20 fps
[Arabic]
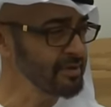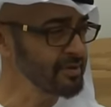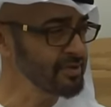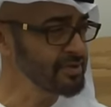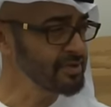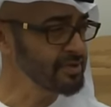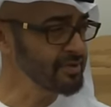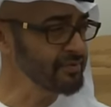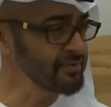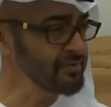
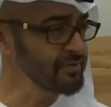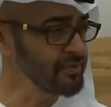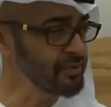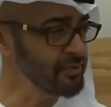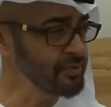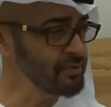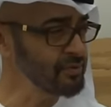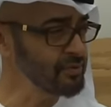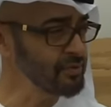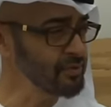شفت في
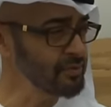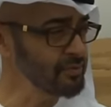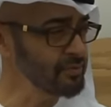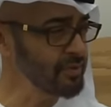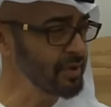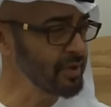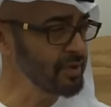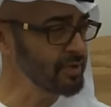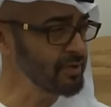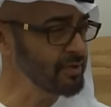
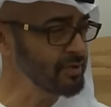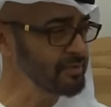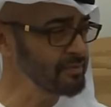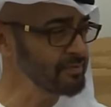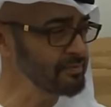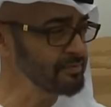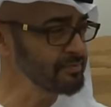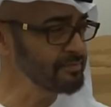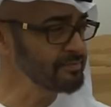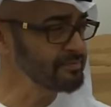عيونهم أنهم